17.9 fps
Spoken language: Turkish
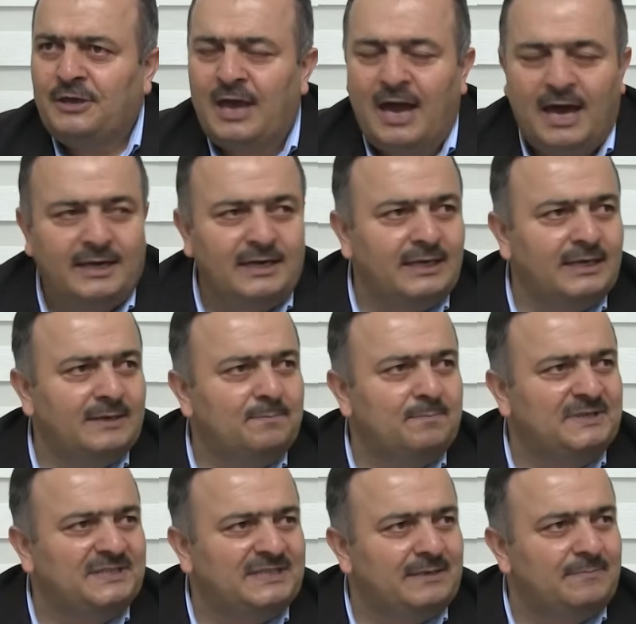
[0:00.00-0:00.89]

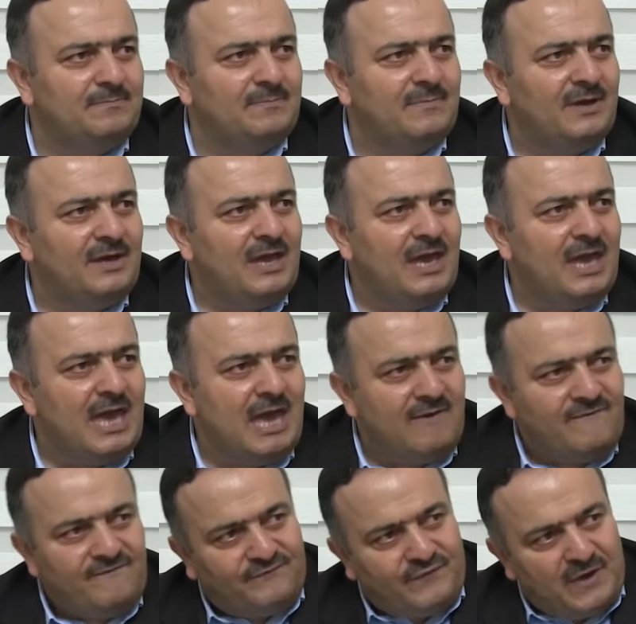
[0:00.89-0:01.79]
Yani bizim
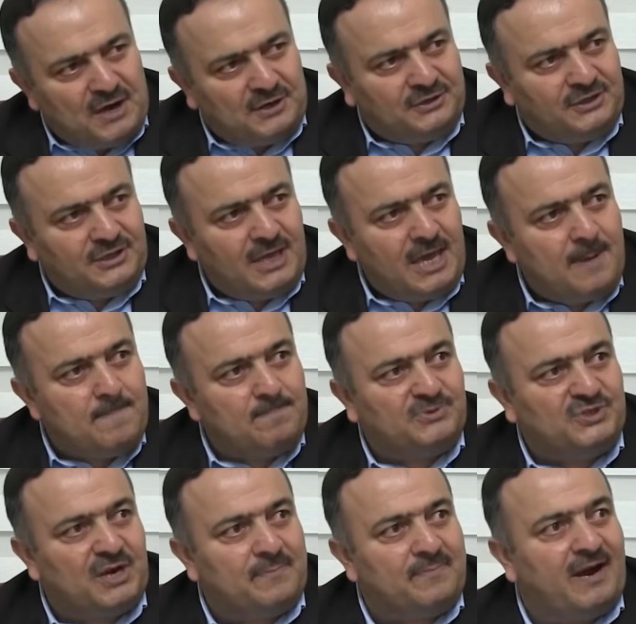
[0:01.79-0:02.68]
hem ferdi
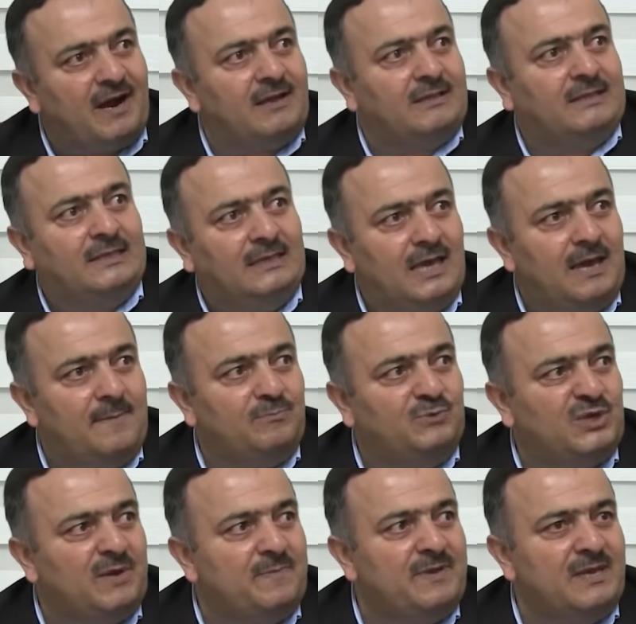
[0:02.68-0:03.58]
hem cemaati hem
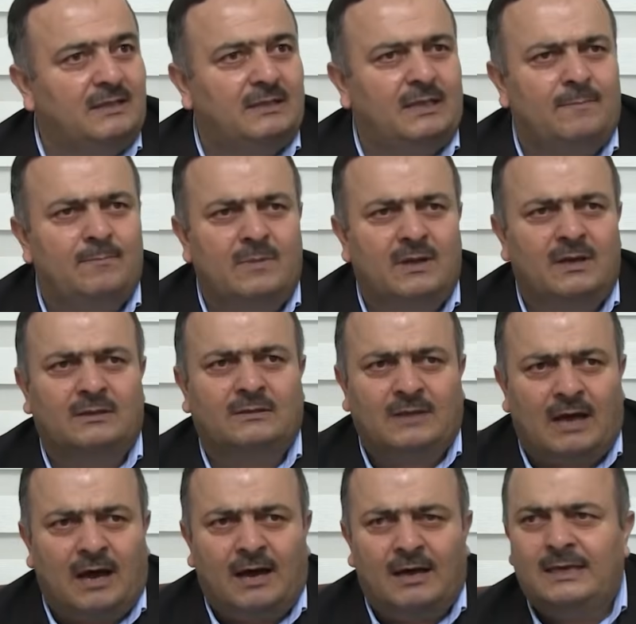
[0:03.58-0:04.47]
cemiyete
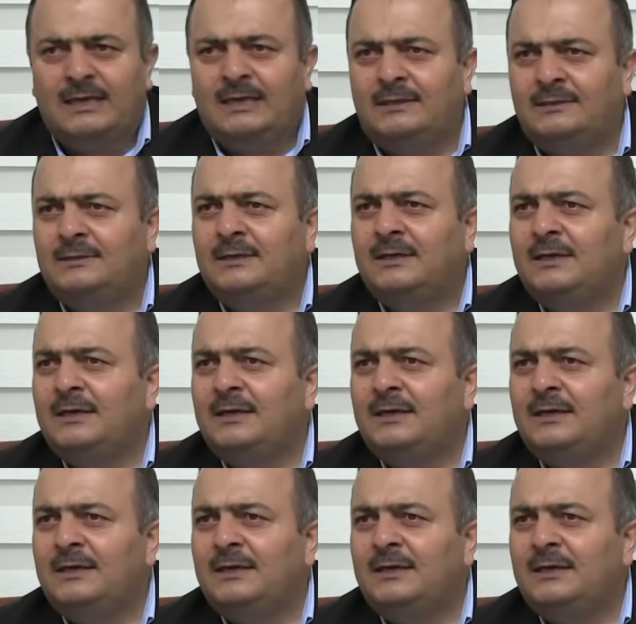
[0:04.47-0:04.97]
dair